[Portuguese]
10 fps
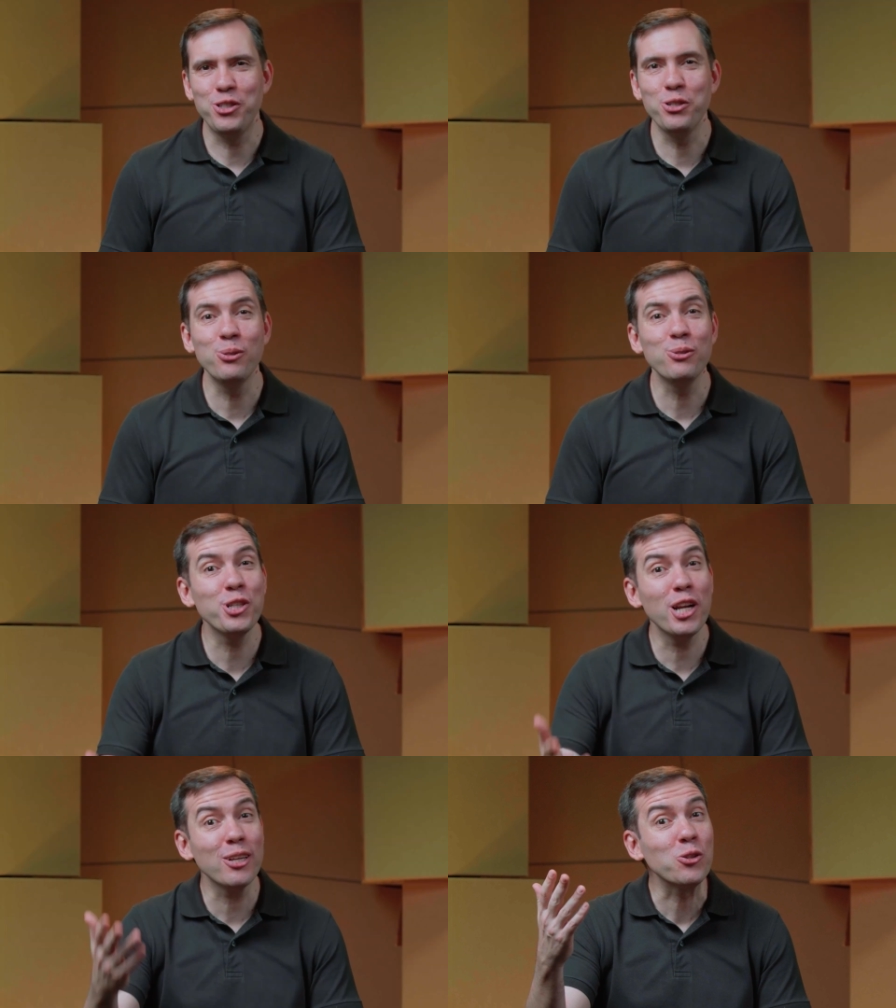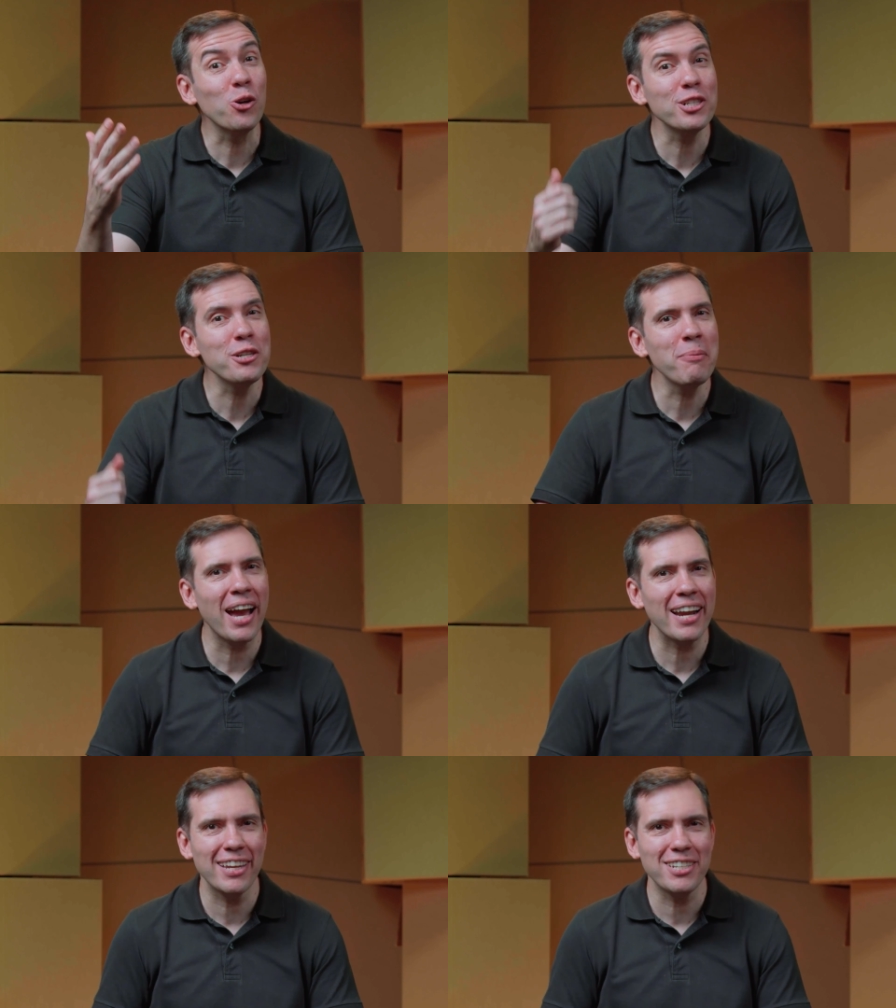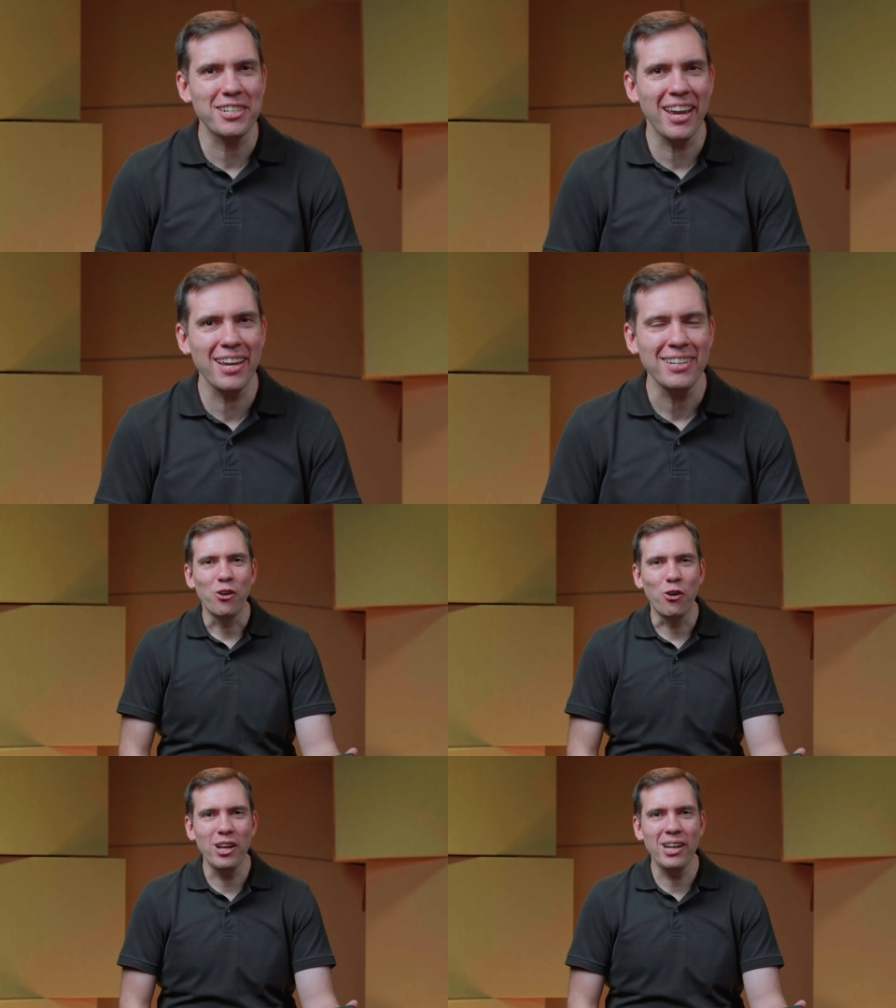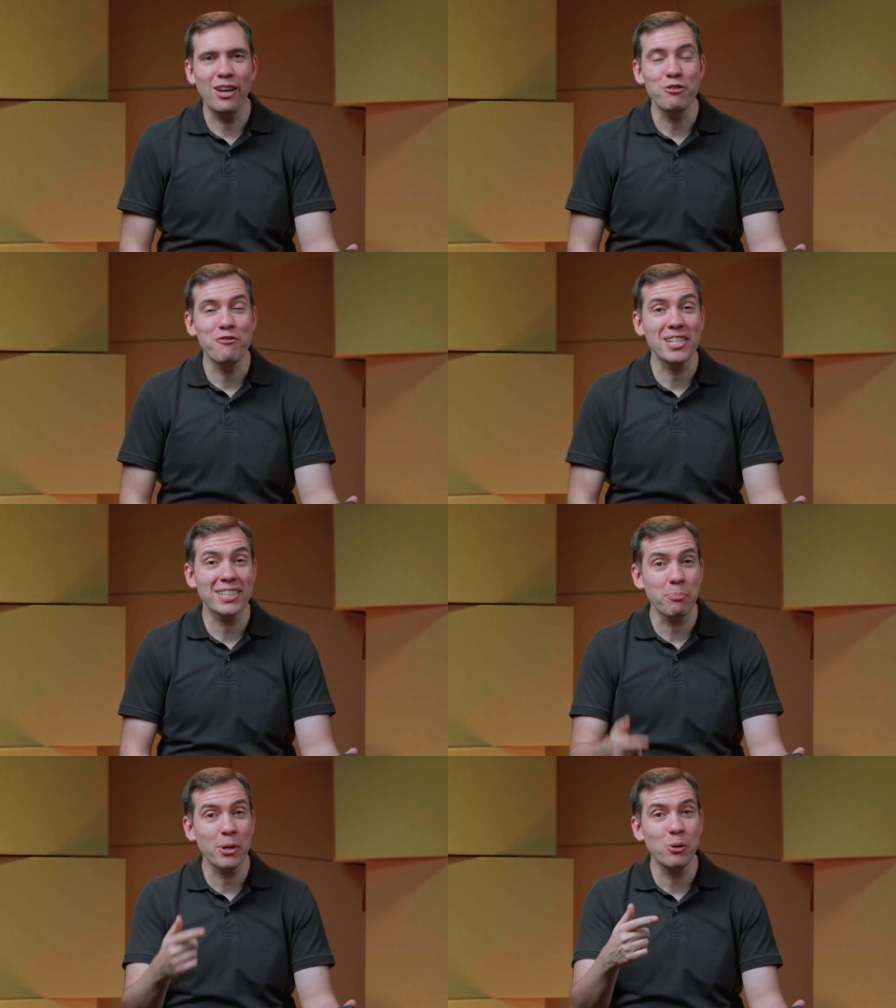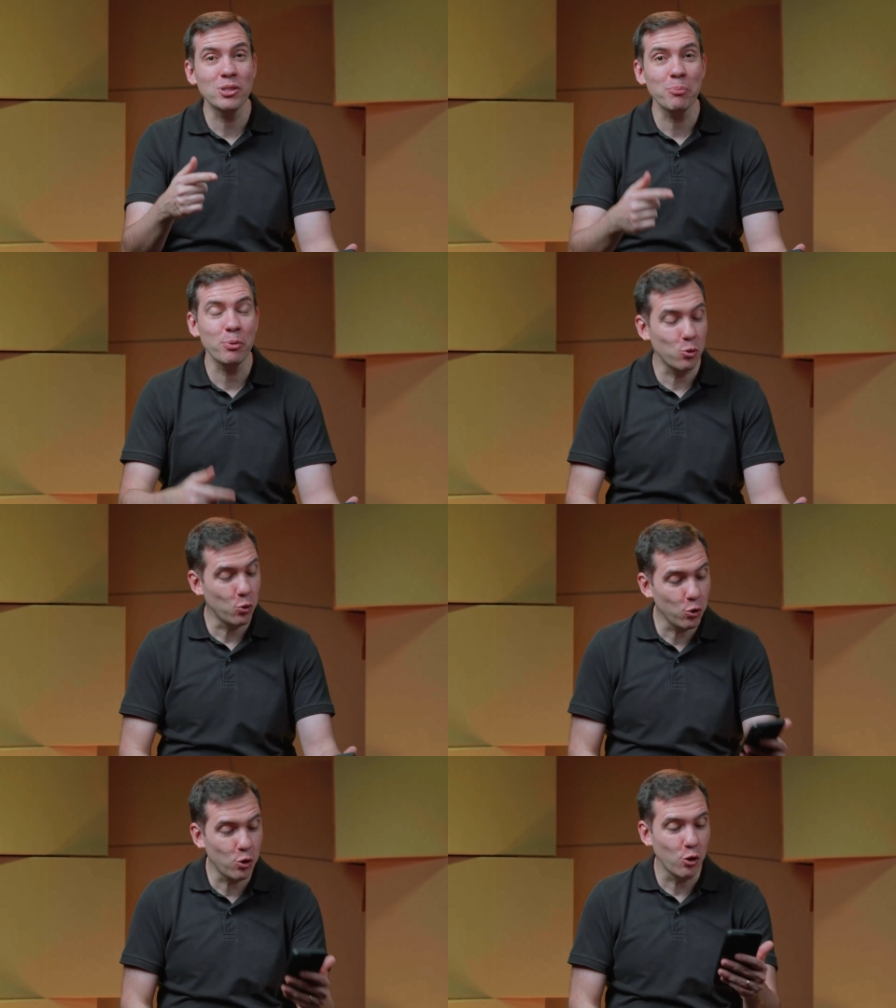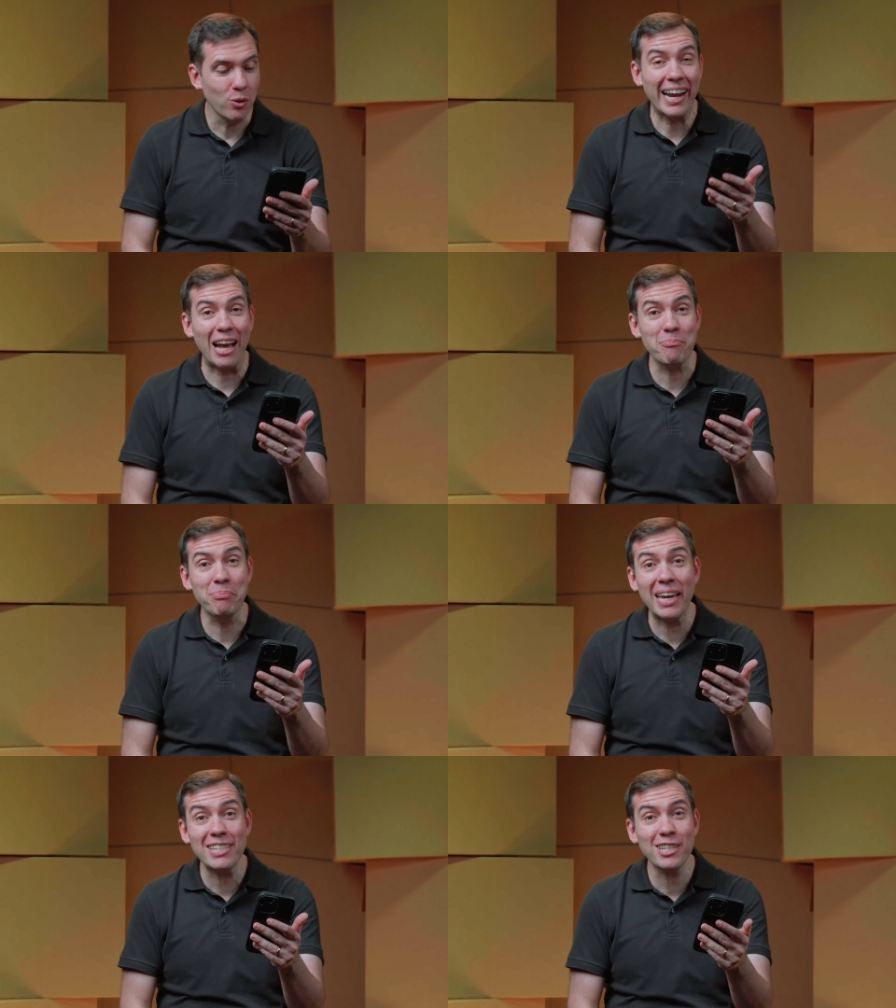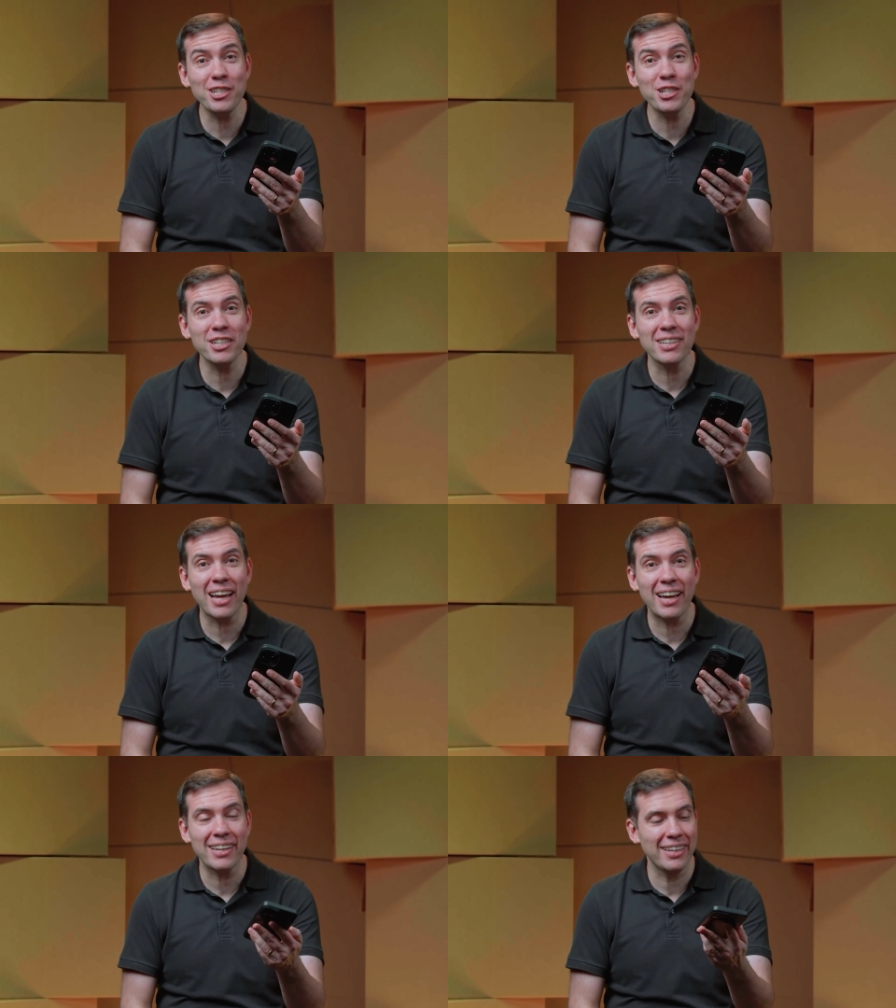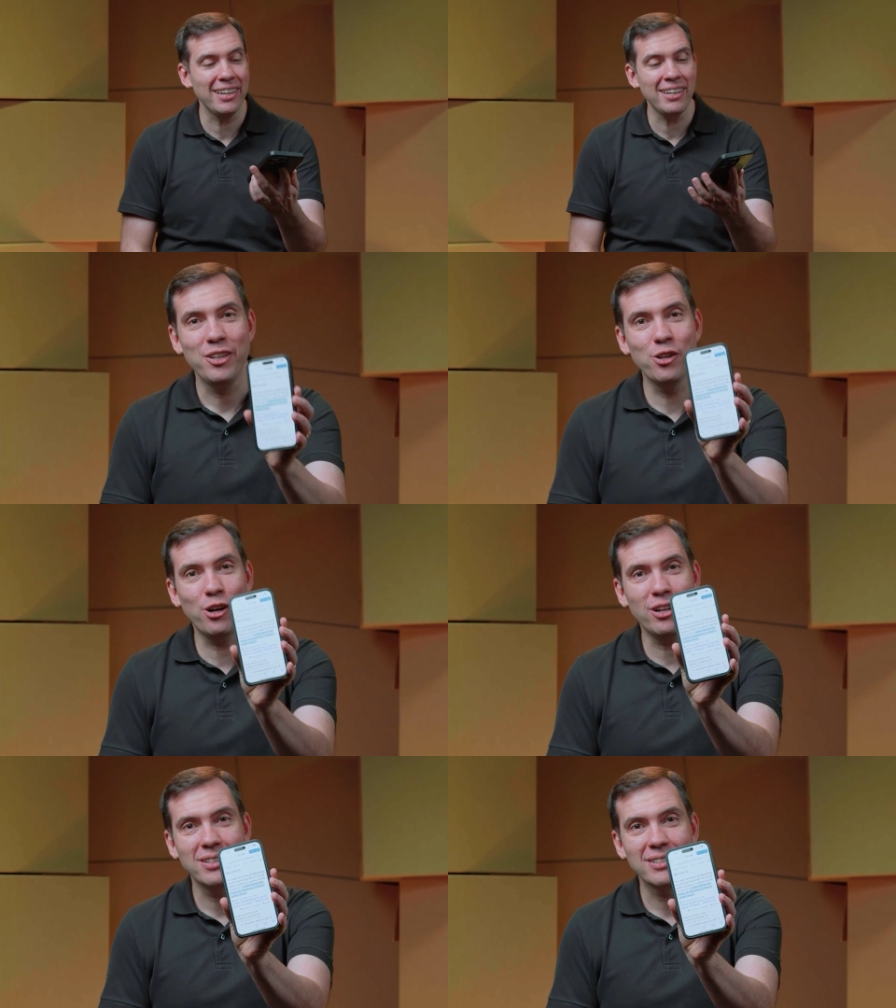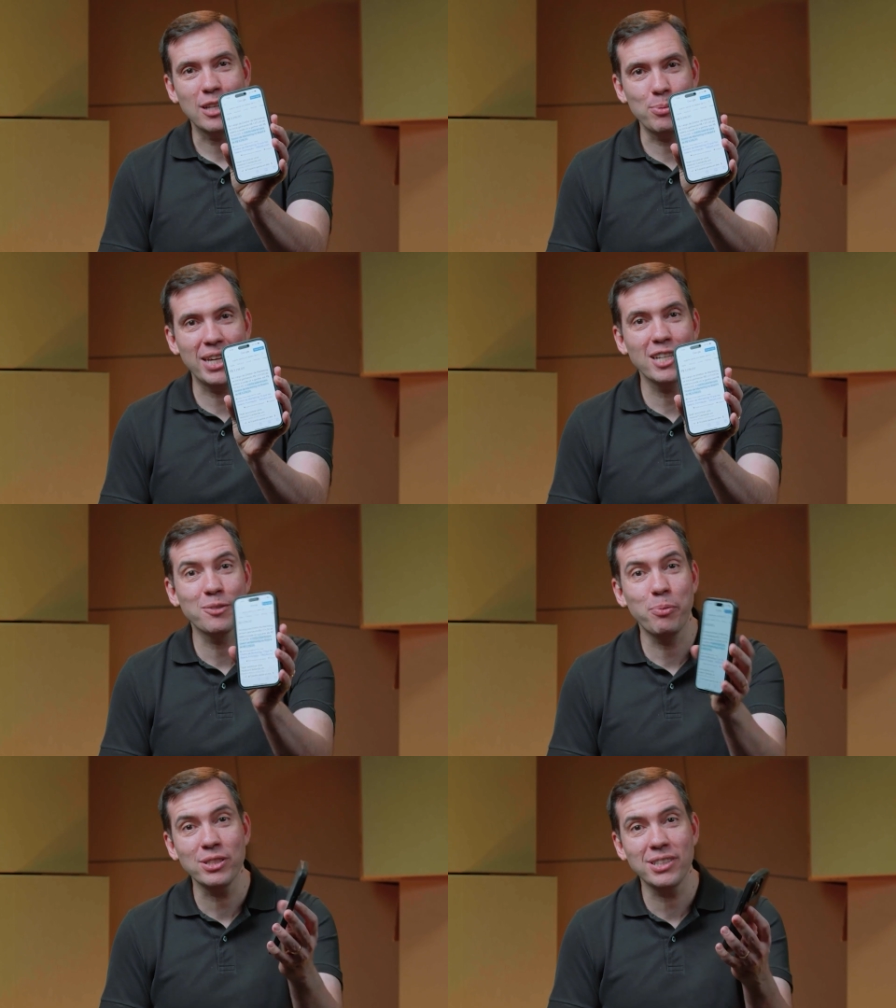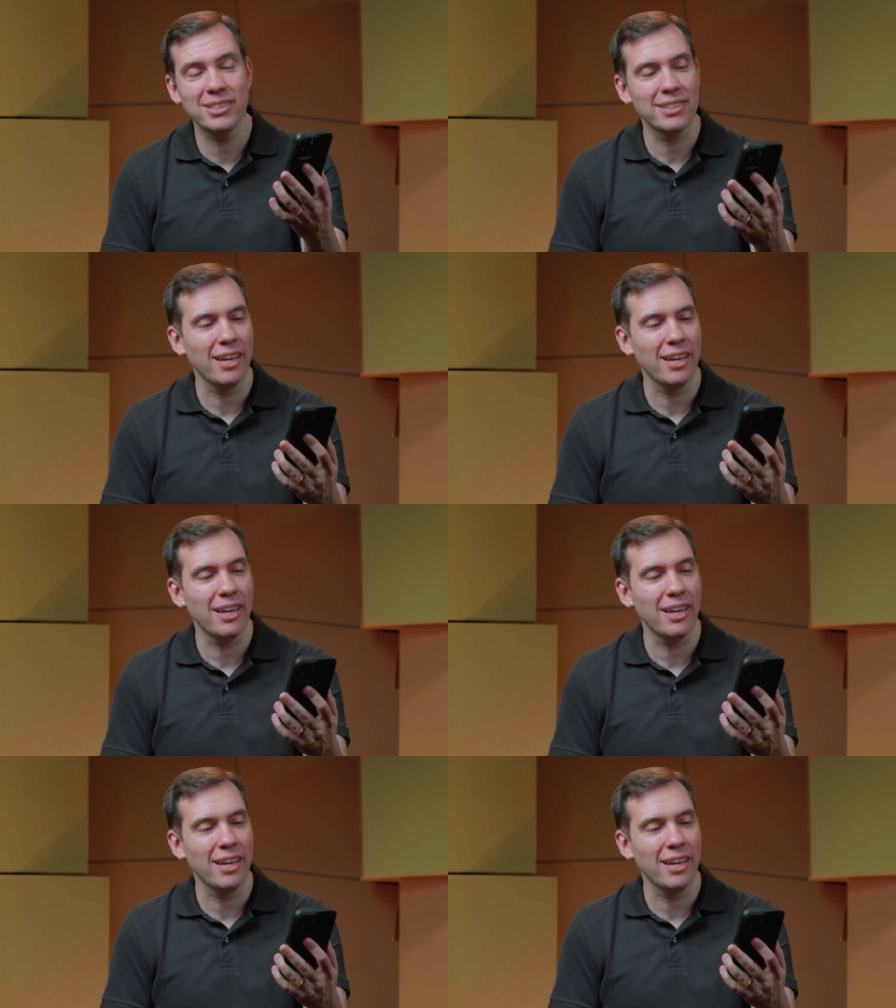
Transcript: de um diretor de marketing, hein? Olha, eu fiz essa pergunta pro Google, acabei de digitar aqui e ó, sabe que resposta que